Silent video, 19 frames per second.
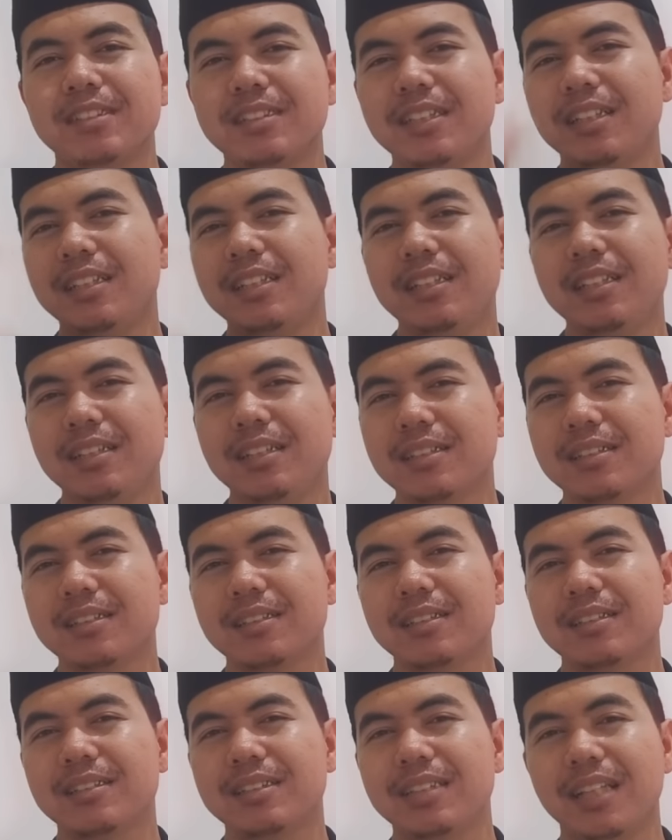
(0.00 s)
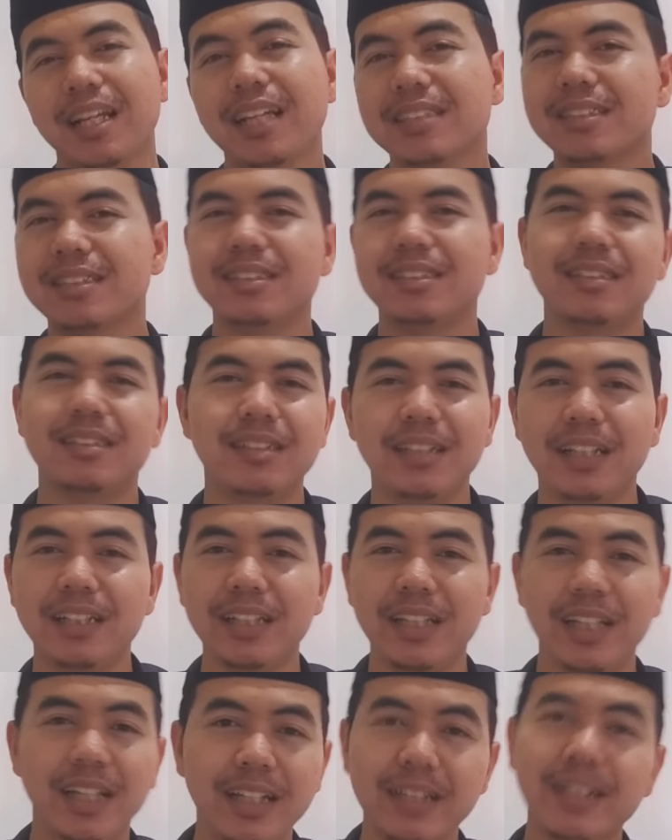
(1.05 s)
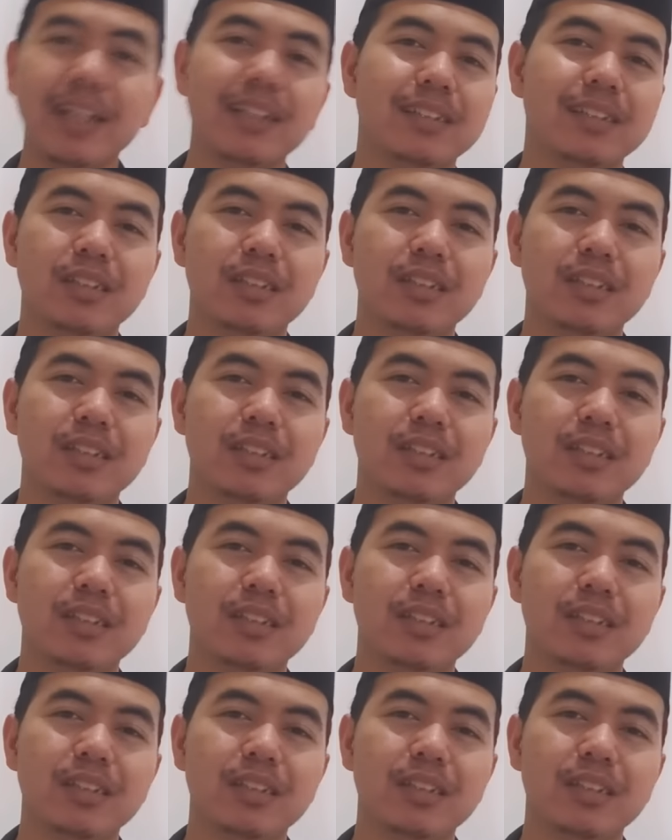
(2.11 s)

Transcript: Jadi jelas dan elegan